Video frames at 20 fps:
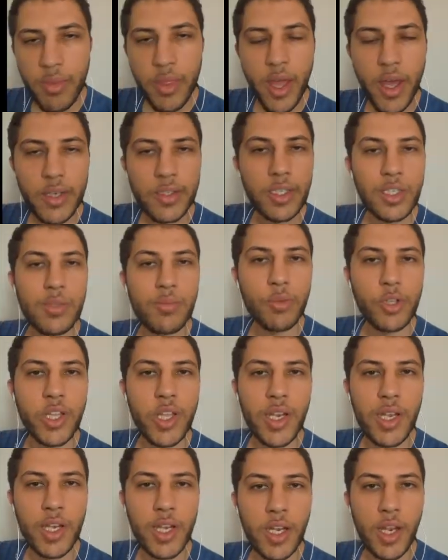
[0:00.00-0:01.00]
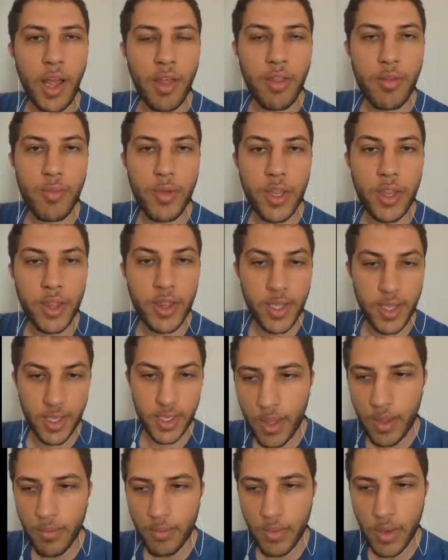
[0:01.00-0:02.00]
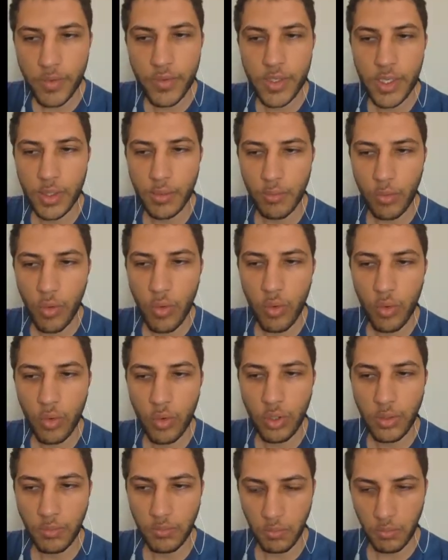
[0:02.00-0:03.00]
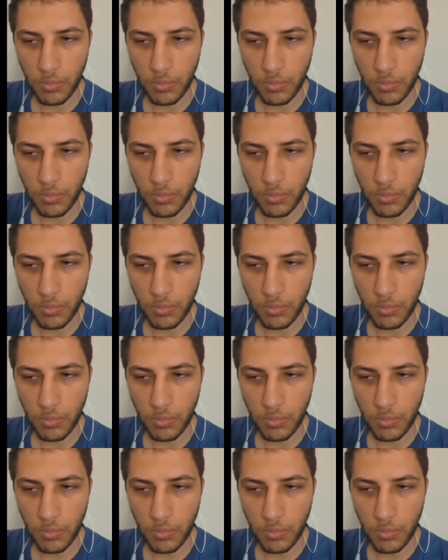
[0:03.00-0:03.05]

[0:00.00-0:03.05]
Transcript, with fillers: ثاني اسمه دليل العظمة اثنين نفس الموضوع